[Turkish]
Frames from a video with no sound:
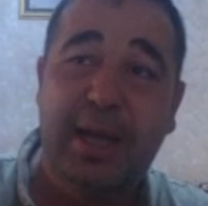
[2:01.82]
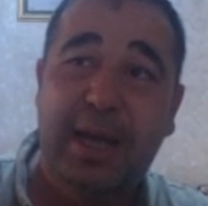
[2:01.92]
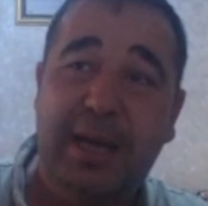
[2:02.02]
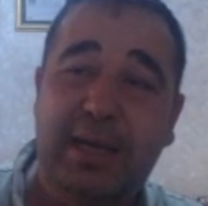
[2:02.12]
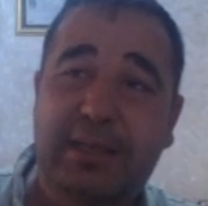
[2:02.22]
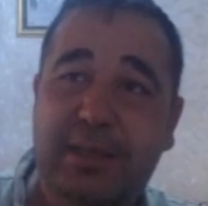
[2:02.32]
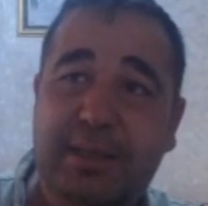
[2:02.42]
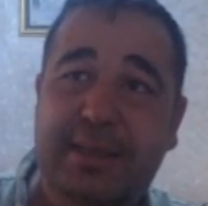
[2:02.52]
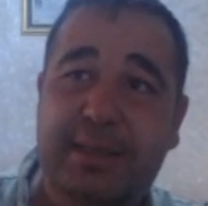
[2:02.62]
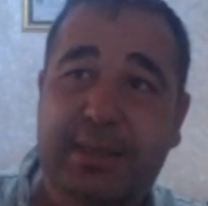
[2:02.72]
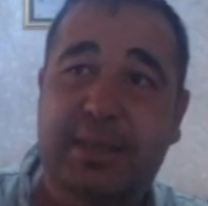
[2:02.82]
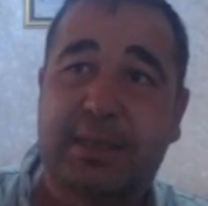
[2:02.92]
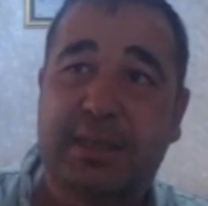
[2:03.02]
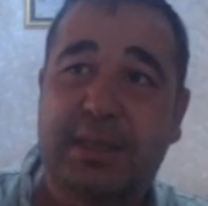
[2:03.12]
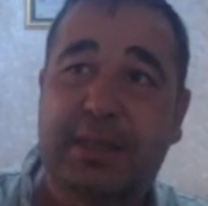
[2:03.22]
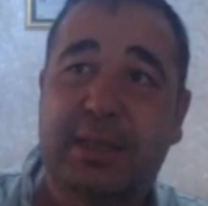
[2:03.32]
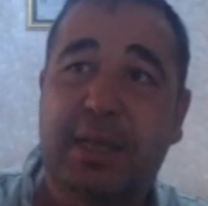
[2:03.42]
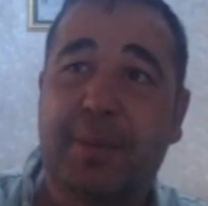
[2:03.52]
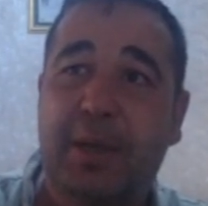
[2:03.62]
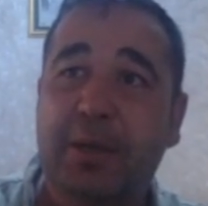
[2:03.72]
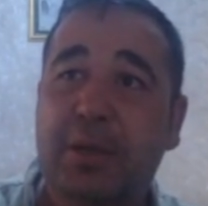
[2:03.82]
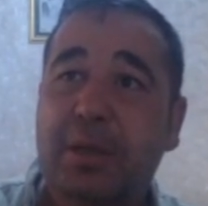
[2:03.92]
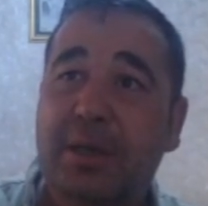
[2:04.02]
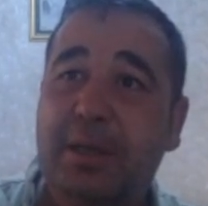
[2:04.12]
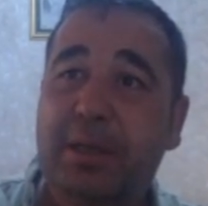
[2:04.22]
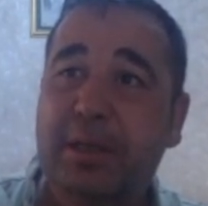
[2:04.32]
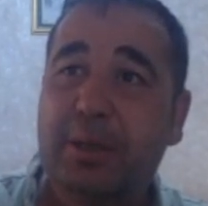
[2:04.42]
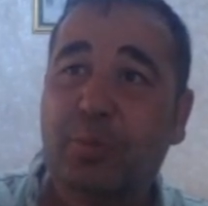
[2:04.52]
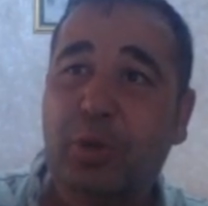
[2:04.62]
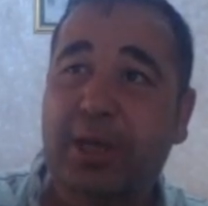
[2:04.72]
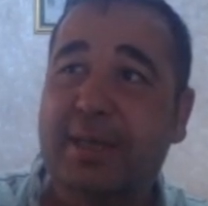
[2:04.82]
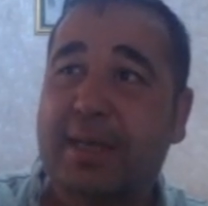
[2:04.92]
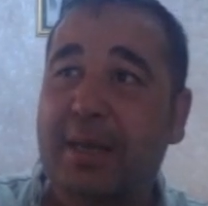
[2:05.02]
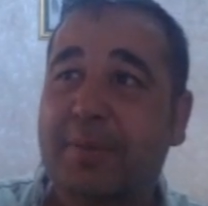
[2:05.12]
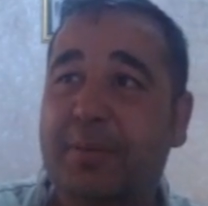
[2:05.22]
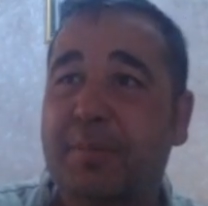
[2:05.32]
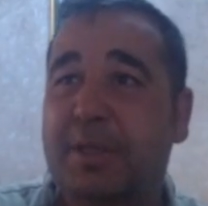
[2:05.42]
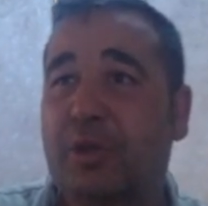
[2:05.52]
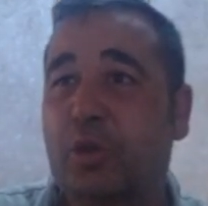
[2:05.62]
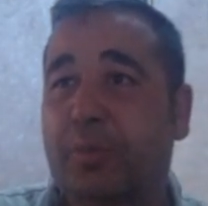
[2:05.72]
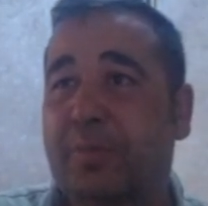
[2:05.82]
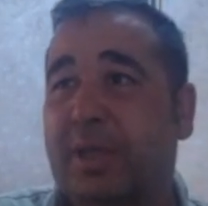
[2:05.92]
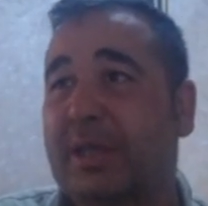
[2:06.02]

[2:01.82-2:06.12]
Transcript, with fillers: arası zikzak çizecektir ama e, burayı kaybetmesi durumunda